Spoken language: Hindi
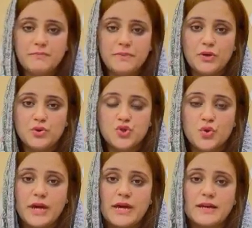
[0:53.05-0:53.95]
एमपीओ
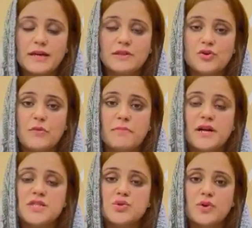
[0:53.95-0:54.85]
जो एक इन दिनों हम
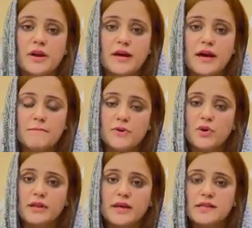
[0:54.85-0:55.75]
बड़ा सुन रहे हैं
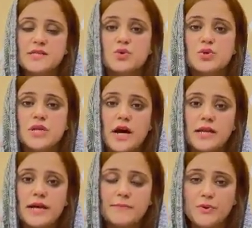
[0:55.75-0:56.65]
एमपीओ के तहत इसको
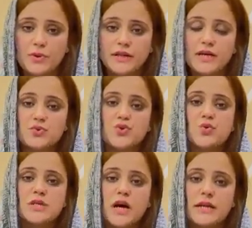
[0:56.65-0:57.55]
उठा लिया एमपीओ के तहत
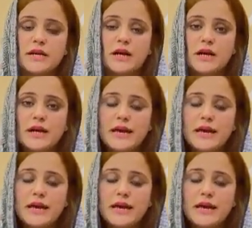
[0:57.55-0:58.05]
उसको उठा लिया